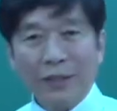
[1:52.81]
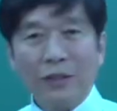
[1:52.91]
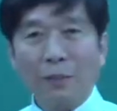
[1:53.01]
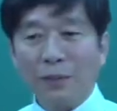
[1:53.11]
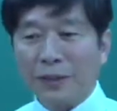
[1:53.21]

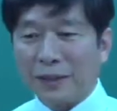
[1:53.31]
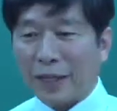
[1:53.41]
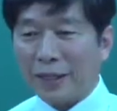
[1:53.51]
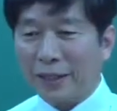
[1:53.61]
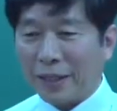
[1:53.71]
첫 번째
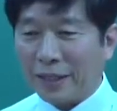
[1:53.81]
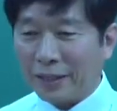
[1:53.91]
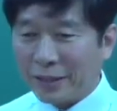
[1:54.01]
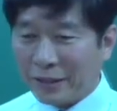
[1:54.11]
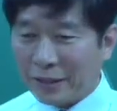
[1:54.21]
장인데
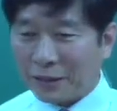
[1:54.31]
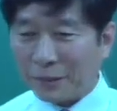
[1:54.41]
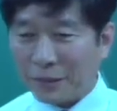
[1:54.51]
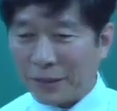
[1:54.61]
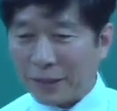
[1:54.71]

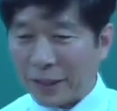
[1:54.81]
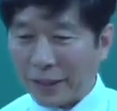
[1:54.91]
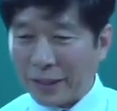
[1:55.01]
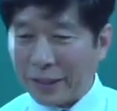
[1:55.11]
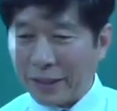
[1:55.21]
첫 번째
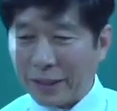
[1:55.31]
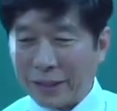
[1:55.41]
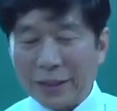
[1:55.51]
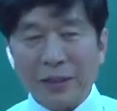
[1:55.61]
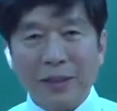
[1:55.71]
장에
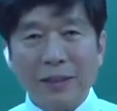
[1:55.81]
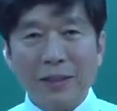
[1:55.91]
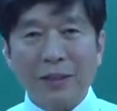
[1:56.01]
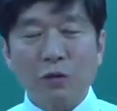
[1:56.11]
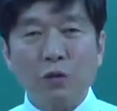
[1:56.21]

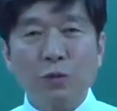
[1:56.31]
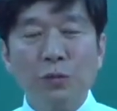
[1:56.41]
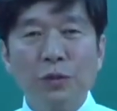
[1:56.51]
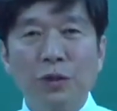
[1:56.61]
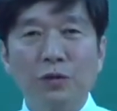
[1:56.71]

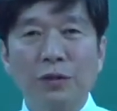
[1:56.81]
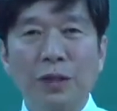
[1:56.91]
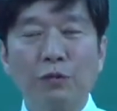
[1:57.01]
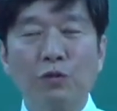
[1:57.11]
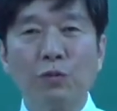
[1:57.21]
20문제 중에서
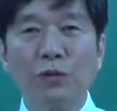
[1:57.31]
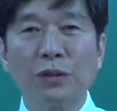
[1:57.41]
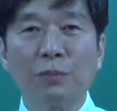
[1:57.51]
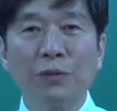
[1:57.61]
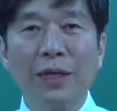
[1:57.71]
한 두
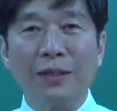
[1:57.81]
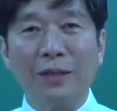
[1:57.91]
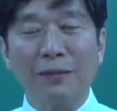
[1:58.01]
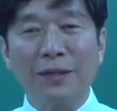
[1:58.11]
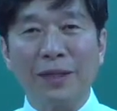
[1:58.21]
문제뿐이 안
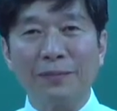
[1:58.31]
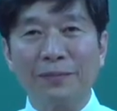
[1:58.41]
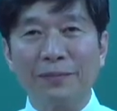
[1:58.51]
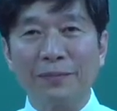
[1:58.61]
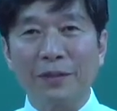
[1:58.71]
나옵니다.
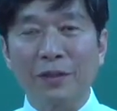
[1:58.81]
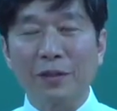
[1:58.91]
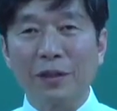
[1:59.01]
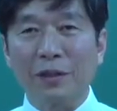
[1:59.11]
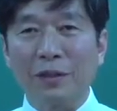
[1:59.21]

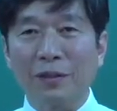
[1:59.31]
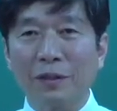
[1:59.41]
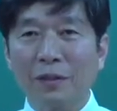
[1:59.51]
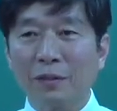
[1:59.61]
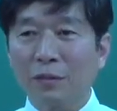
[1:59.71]
그런데
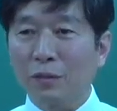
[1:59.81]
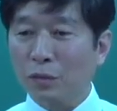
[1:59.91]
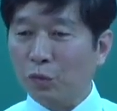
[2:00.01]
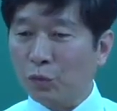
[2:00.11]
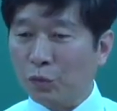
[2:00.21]

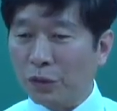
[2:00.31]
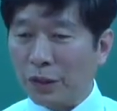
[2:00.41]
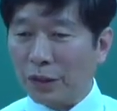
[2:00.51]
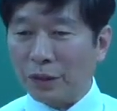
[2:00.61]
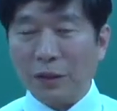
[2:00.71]
어, 두
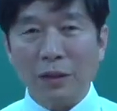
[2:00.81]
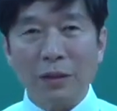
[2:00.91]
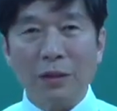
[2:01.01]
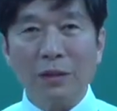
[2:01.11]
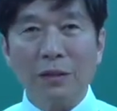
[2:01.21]
문제
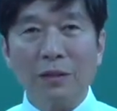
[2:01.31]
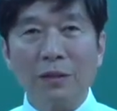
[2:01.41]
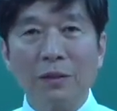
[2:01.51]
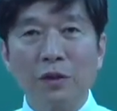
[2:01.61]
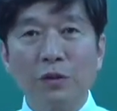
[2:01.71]

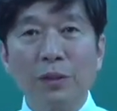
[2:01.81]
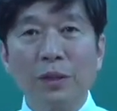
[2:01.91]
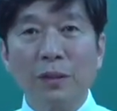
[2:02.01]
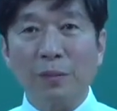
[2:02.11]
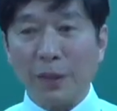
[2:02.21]
쉽기
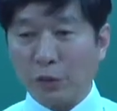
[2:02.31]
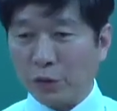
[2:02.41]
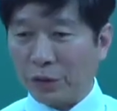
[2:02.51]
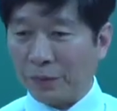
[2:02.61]
때문에 맞추는